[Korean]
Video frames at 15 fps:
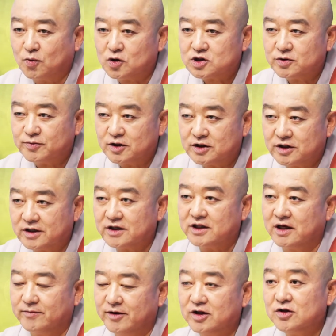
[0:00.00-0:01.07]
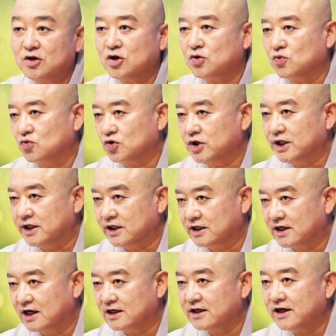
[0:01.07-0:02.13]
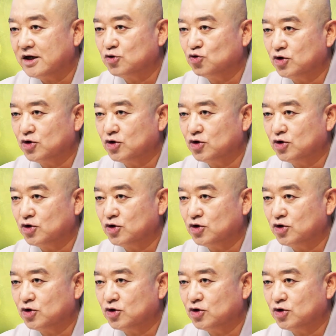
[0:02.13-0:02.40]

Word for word: 모습을 드러내면 우리 인간계의